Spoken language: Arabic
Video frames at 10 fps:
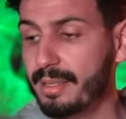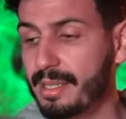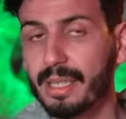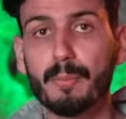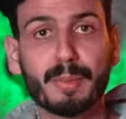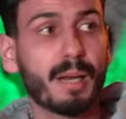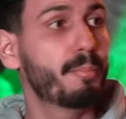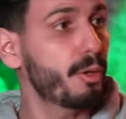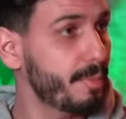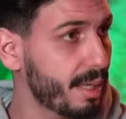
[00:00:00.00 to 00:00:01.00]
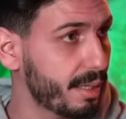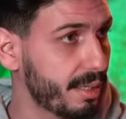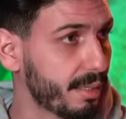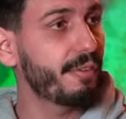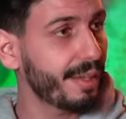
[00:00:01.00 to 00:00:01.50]
لي زيكيب تاع البريمير
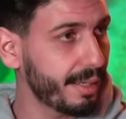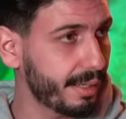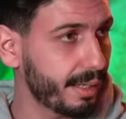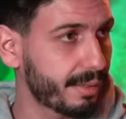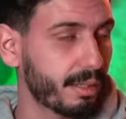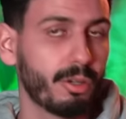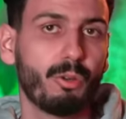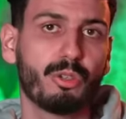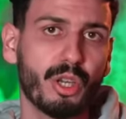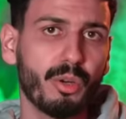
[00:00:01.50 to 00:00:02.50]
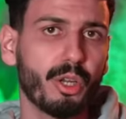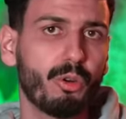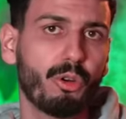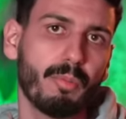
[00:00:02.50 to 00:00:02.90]
ليغ في انجلترا وشا ولا يقول